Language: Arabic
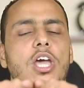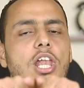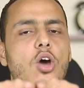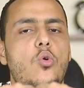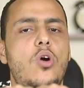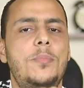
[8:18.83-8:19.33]

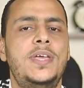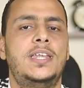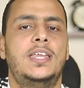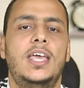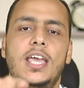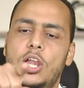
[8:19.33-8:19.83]
اللي هو
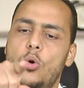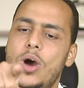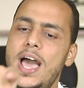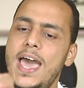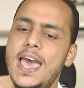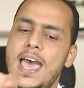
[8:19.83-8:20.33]
مين اللي
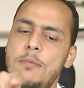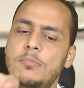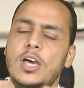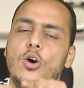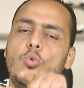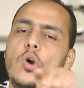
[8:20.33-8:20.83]
هو حام